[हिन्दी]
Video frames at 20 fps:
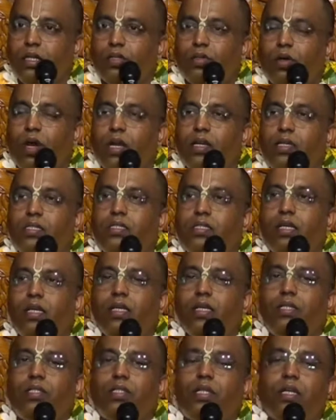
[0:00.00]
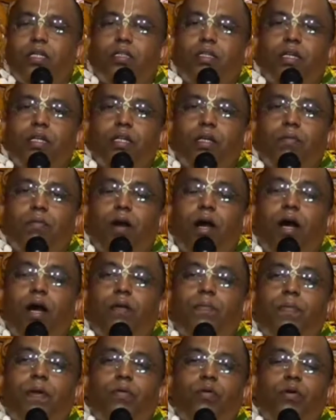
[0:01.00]
तो ऐसे चैतन्य
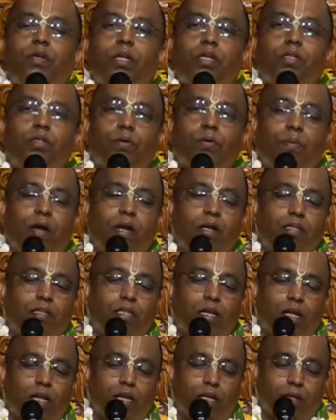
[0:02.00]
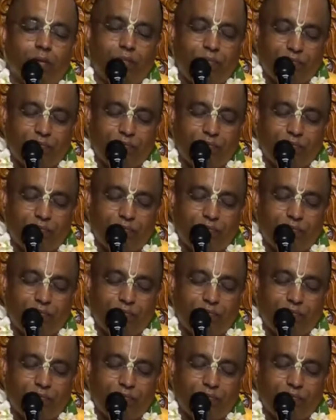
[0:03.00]
महाप्रभु के जो भक्त हैं